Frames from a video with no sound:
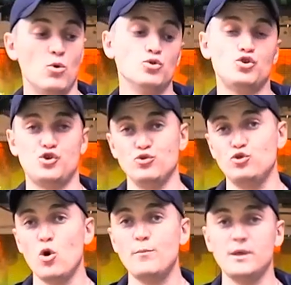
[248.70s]
Он очень
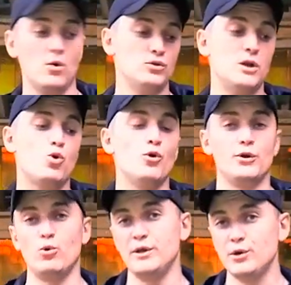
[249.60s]
удобный, он легко
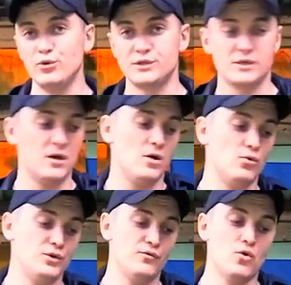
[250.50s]
регулируется.
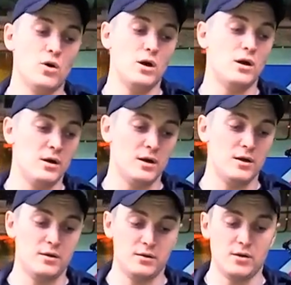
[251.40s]
У него
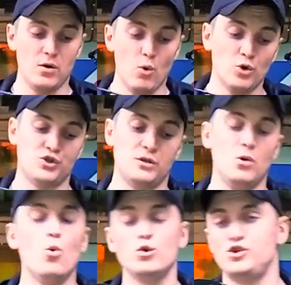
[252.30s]

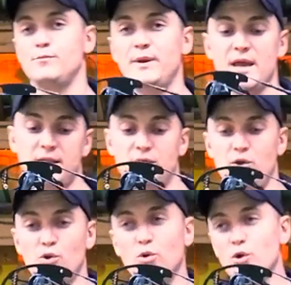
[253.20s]
очень-очень э, приятная
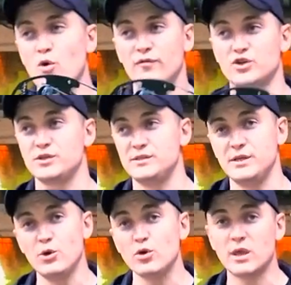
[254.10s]
регулировка
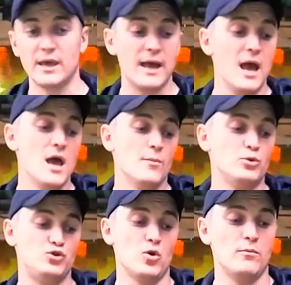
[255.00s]
шестеренки
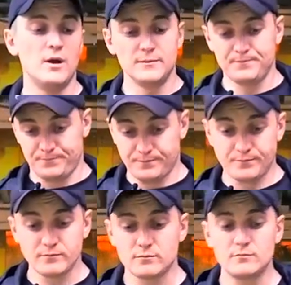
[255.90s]
путем
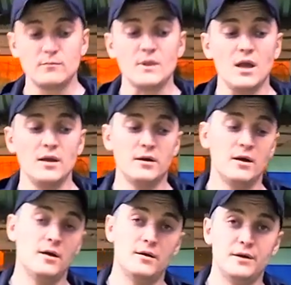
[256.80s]

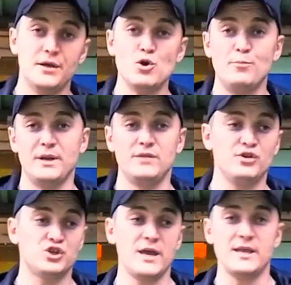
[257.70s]
э, ее
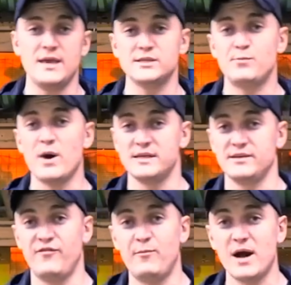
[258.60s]
передвижение из
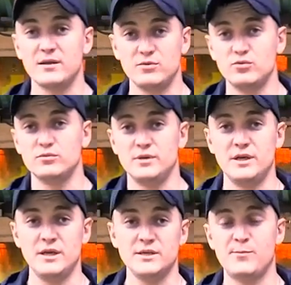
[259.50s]
паза в паз, ну,
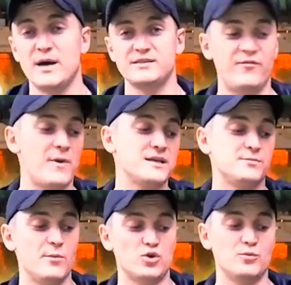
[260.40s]
из паза в паз
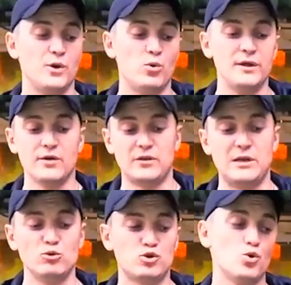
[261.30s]
мы можем регулировать
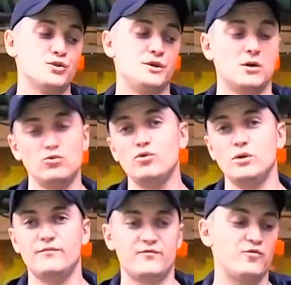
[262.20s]
длину тросика, ну
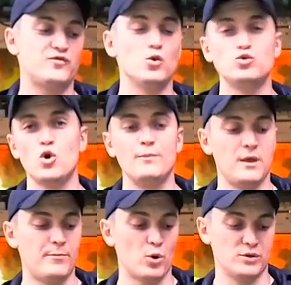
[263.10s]
и все удобно
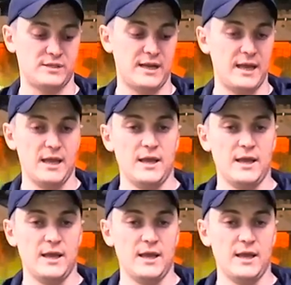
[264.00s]
и просто.